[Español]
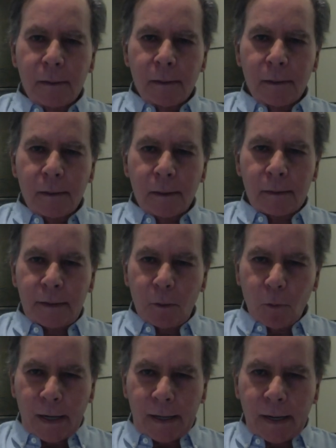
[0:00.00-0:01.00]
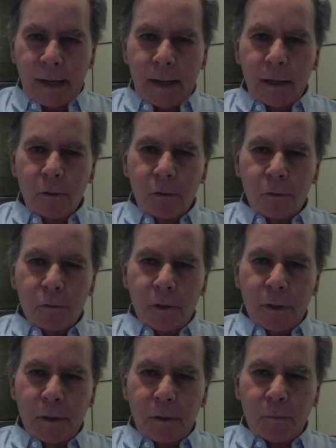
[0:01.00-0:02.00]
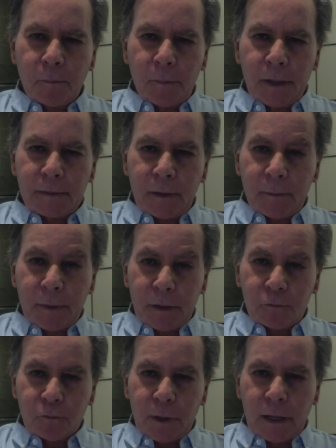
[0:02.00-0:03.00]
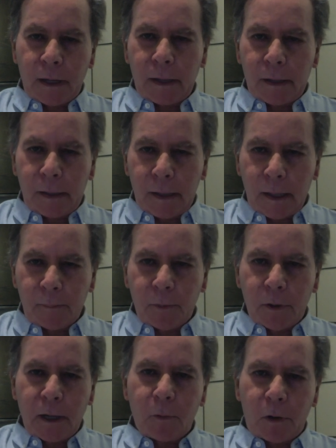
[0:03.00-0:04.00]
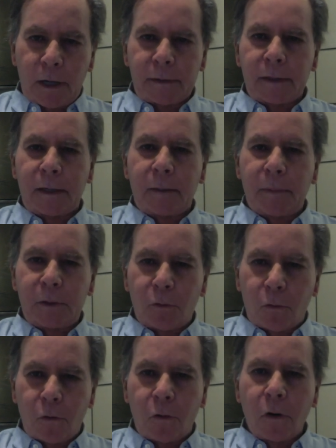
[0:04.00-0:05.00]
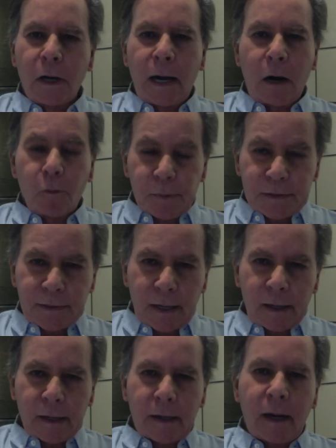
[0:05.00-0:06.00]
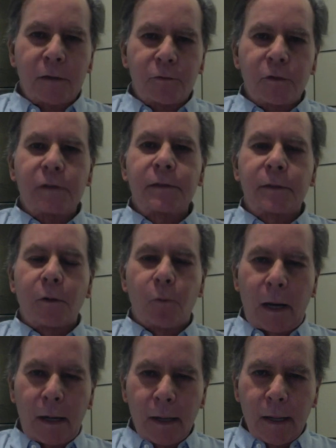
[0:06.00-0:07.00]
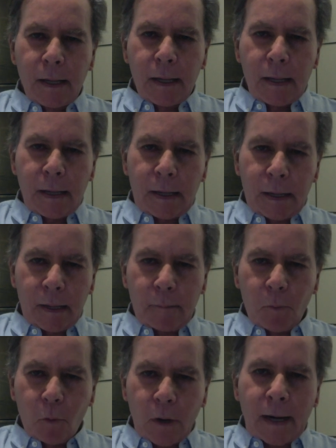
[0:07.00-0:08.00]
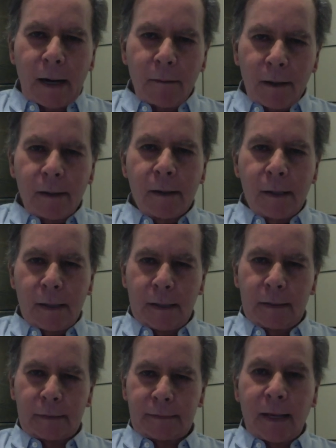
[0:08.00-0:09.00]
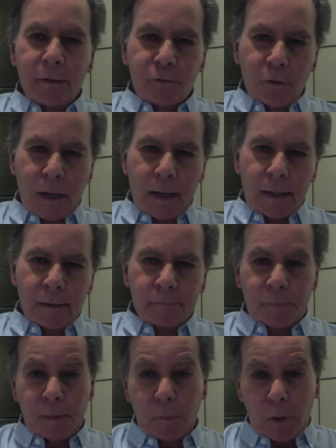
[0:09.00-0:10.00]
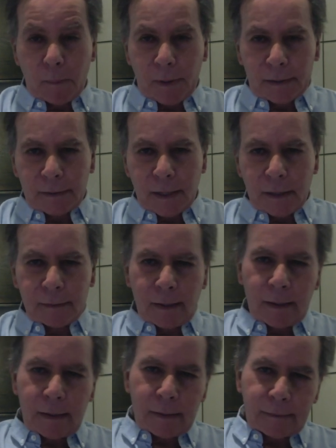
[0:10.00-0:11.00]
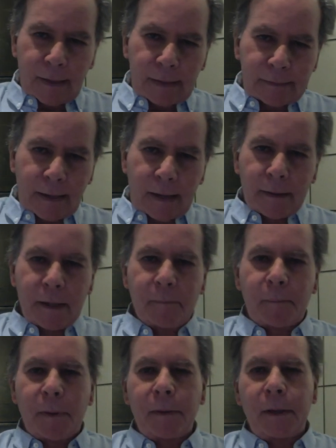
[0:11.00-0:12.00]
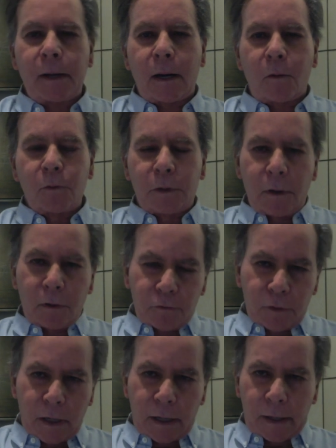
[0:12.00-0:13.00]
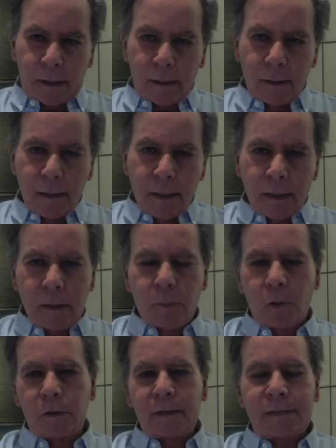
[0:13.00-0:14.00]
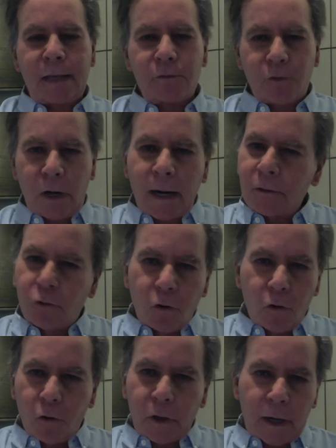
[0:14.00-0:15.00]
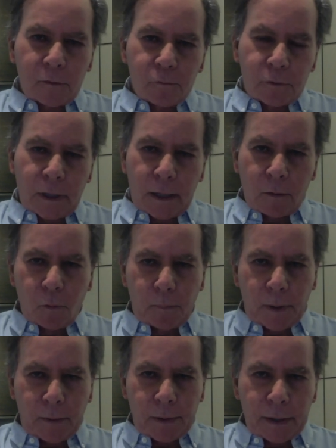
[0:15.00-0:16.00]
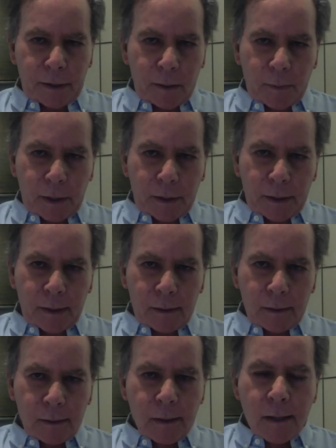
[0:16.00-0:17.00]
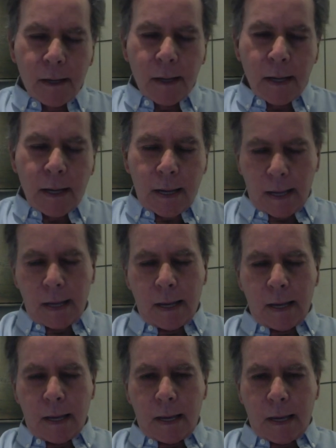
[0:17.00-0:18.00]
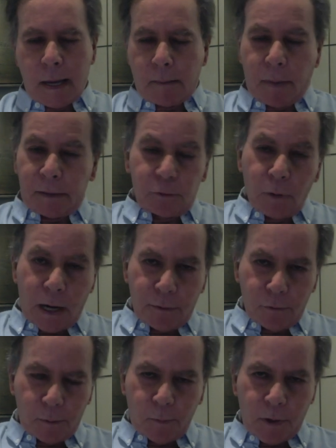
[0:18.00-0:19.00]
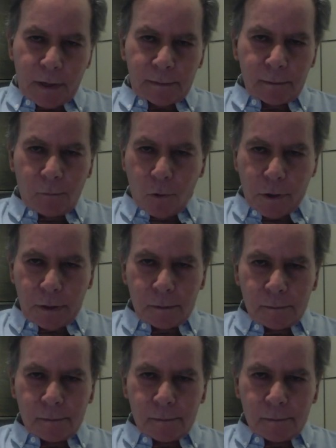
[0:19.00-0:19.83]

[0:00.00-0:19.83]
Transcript: eh, tribunal creado eh, mientras Venezuela, en la época democrática, me tocó auspiciar la creación de ese tribunal, que buscaba eh, sancionar, por una parte, y, tratar de impedir la continuación de la guerra, y por otra, sancionar a todos los que resultaran culpables de crímenes de guerra. 21 años después, hoy,